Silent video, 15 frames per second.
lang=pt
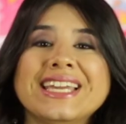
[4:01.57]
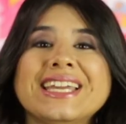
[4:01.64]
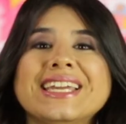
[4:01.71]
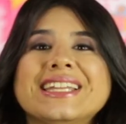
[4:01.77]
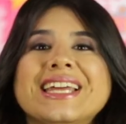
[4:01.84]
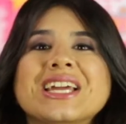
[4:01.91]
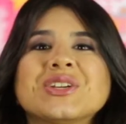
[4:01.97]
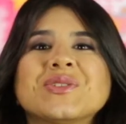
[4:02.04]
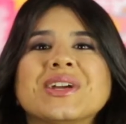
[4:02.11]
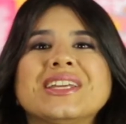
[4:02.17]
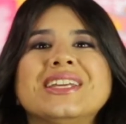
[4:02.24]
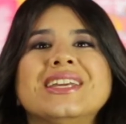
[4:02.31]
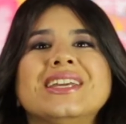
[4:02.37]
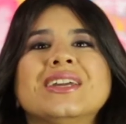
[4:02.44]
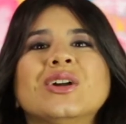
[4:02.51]
E deixo
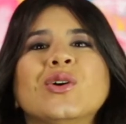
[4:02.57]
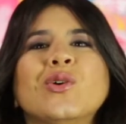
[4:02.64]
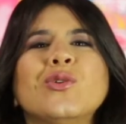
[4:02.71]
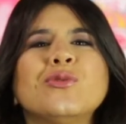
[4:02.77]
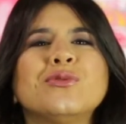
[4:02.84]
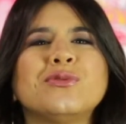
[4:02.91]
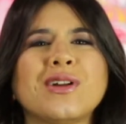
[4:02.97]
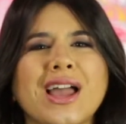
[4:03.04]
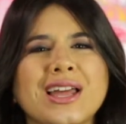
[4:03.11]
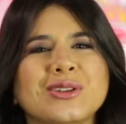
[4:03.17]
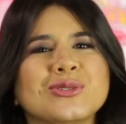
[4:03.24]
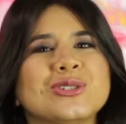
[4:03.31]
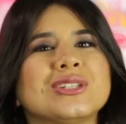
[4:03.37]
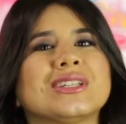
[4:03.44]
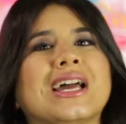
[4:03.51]
aqui o
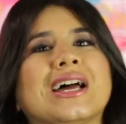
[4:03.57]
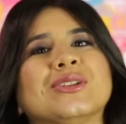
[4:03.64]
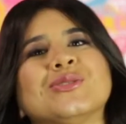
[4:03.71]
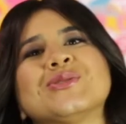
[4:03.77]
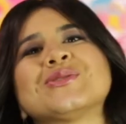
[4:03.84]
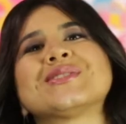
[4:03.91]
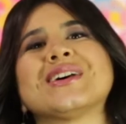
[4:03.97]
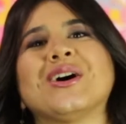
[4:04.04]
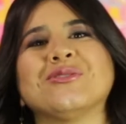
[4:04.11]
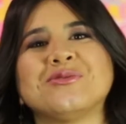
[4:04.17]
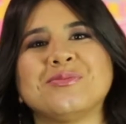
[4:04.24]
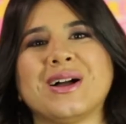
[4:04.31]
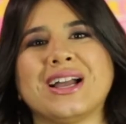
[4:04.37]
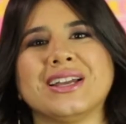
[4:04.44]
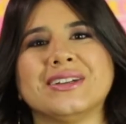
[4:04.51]
velho ditado do South
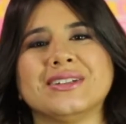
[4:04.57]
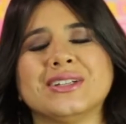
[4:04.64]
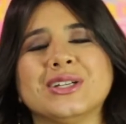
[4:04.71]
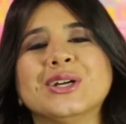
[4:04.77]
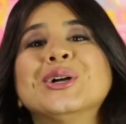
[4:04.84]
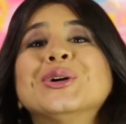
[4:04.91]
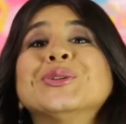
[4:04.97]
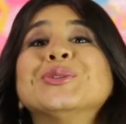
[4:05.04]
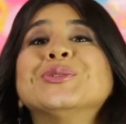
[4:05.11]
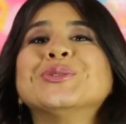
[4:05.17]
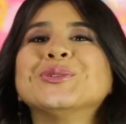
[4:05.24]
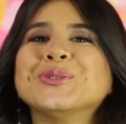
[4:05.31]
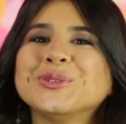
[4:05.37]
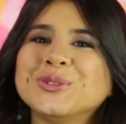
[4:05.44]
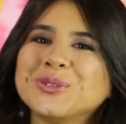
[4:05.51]
By
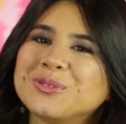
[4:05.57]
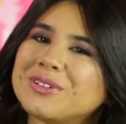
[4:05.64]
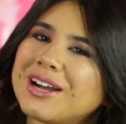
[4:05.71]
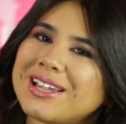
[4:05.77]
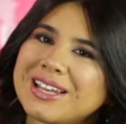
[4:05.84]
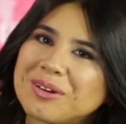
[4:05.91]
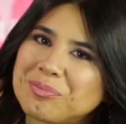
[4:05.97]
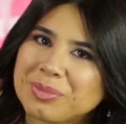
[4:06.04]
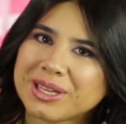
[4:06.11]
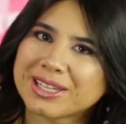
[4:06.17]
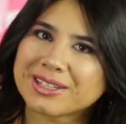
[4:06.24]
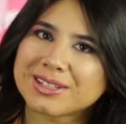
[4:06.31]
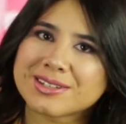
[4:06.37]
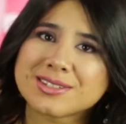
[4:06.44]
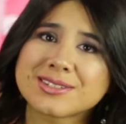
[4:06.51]
tudo vale a
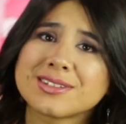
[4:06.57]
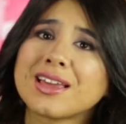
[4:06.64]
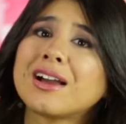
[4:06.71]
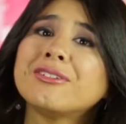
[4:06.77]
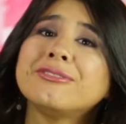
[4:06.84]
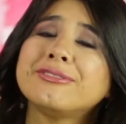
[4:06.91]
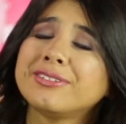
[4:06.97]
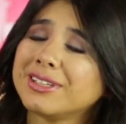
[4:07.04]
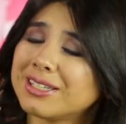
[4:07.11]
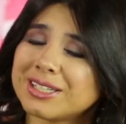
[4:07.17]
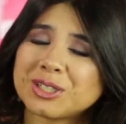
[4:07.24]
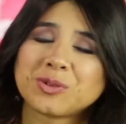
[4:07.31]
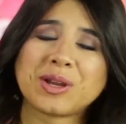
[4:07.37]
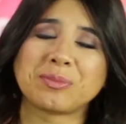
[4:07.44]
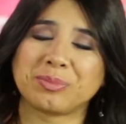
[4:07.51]
pena se a
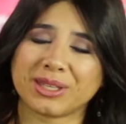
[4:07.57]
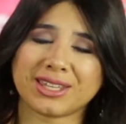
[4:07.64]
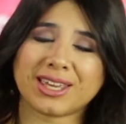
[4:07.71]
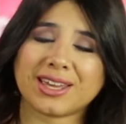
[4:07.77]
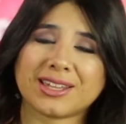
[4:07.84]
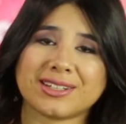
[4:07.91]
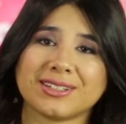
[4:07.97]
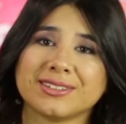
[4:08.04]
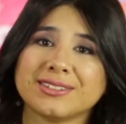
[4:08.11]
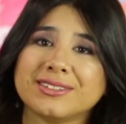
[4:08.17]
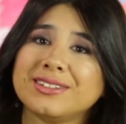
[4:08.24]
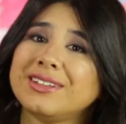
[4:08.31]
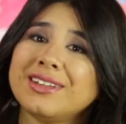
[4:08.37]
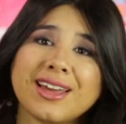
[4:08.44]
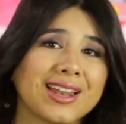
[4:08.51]
fila não é pequena.
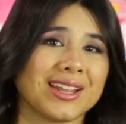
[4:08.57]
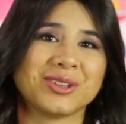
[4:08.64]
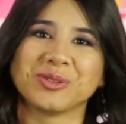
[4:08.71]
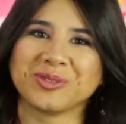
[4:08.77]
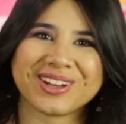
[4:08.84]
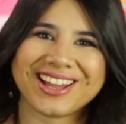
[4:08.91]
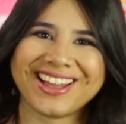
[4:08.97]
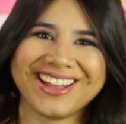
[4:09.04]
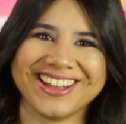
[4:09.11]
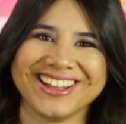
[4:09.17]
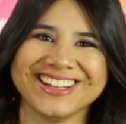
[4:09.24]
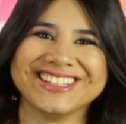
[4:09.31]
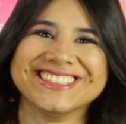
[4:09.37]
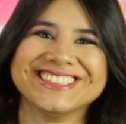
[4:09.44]
E ela nunca é.